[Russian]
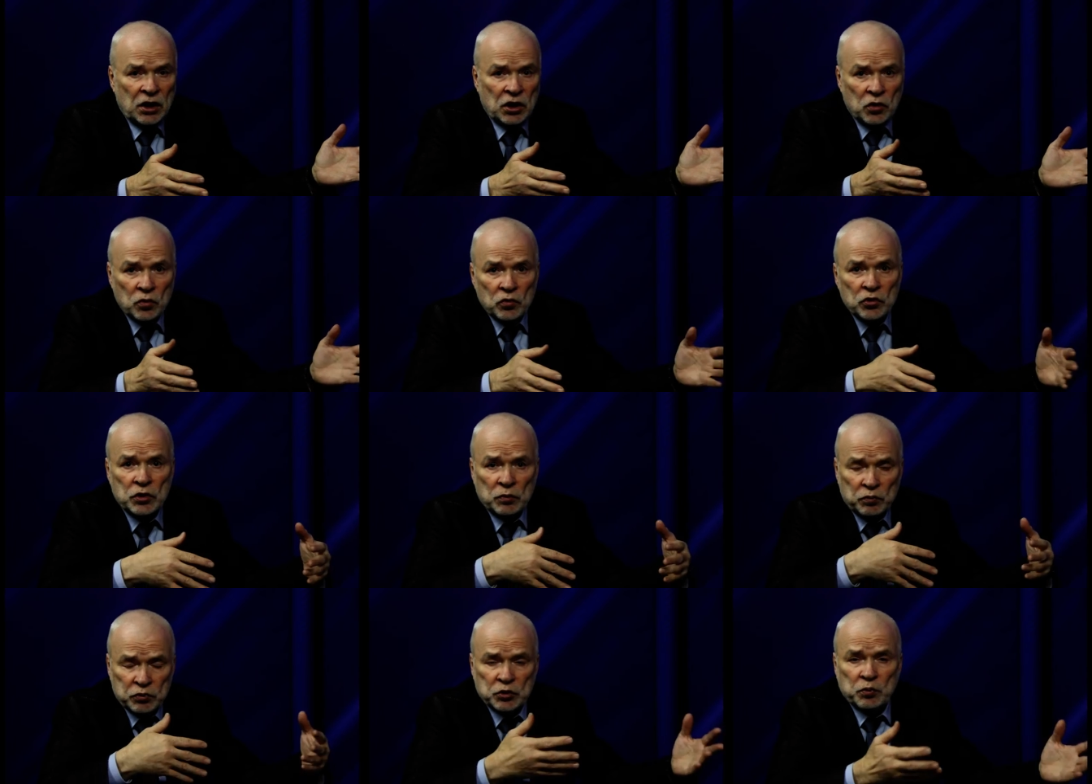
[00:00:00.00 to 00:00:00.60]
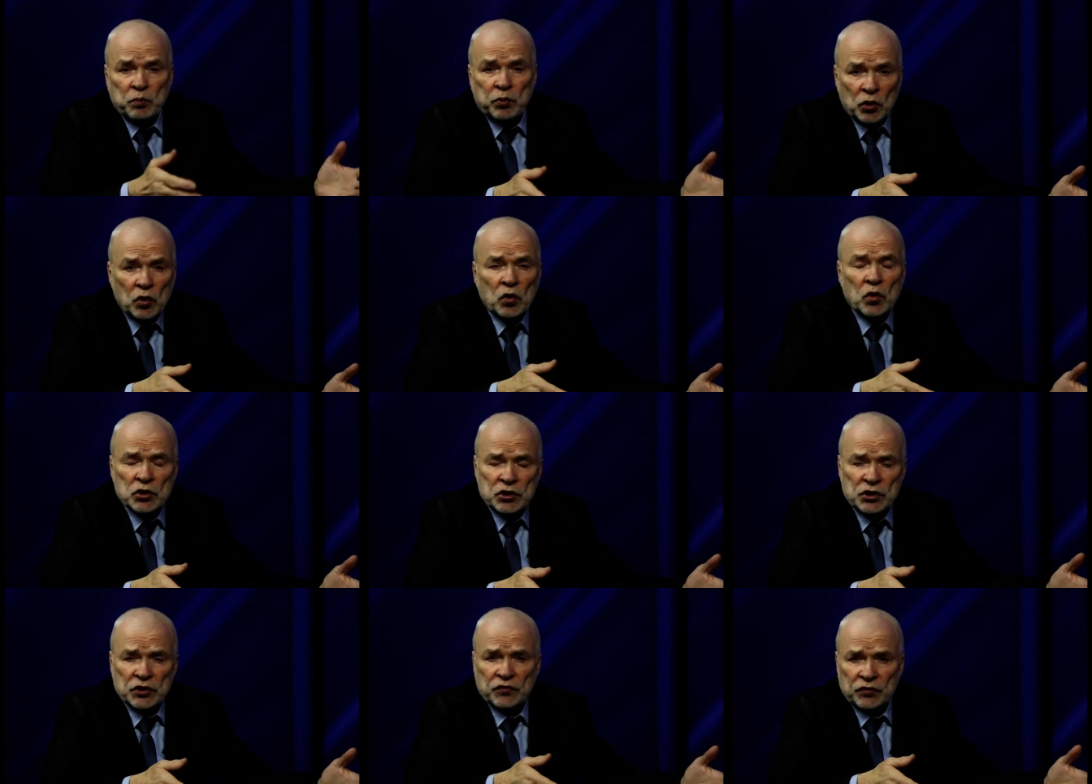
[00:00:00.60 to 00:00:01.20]
И люди,
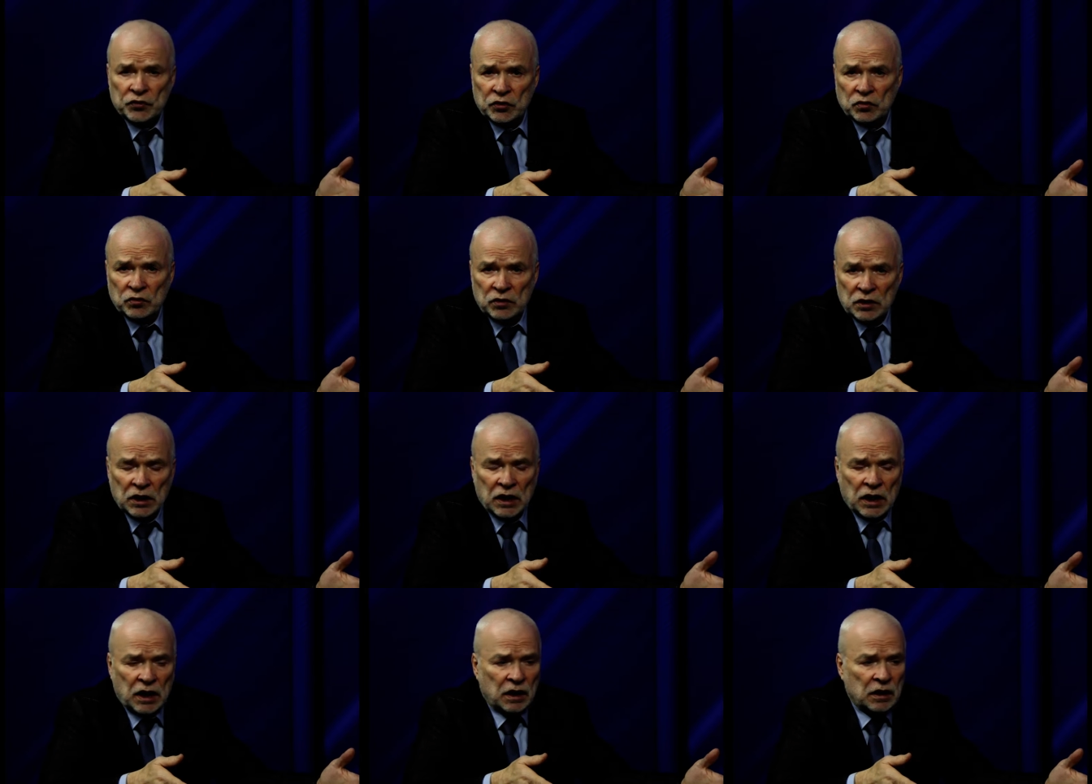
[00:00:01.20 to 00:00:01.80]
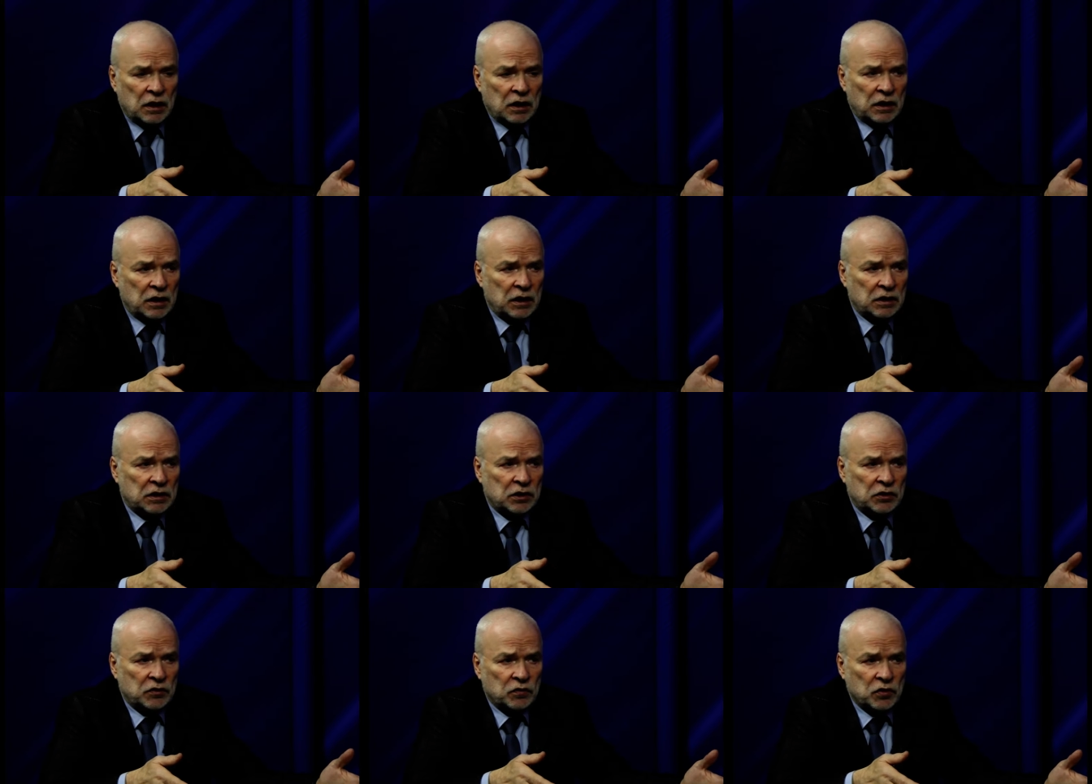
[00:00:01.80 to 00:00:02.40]
сбросив туда
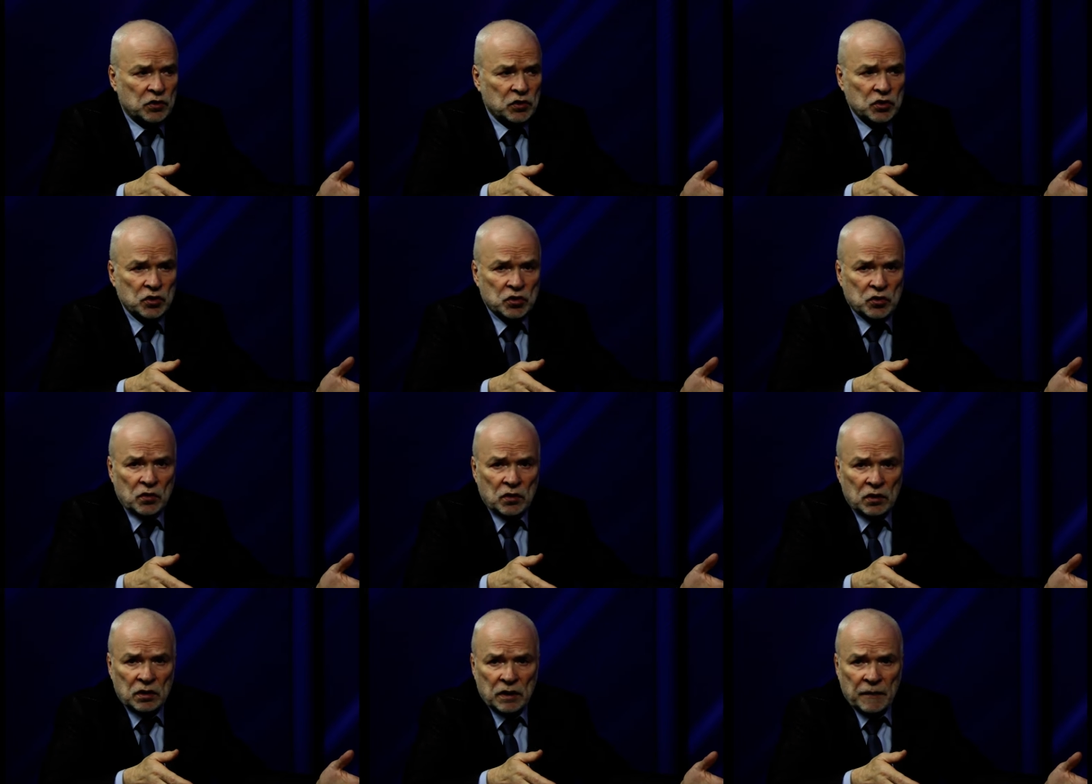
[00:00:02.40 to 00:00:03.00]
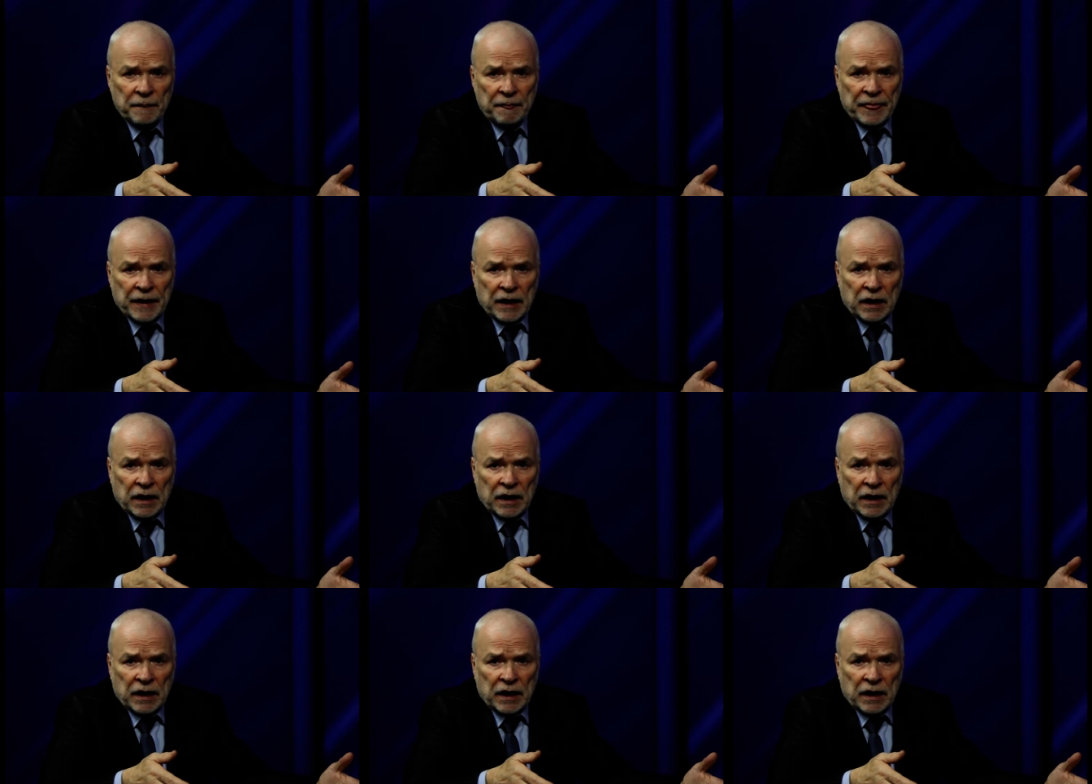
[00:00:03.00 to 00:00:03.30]
этот вот ссор,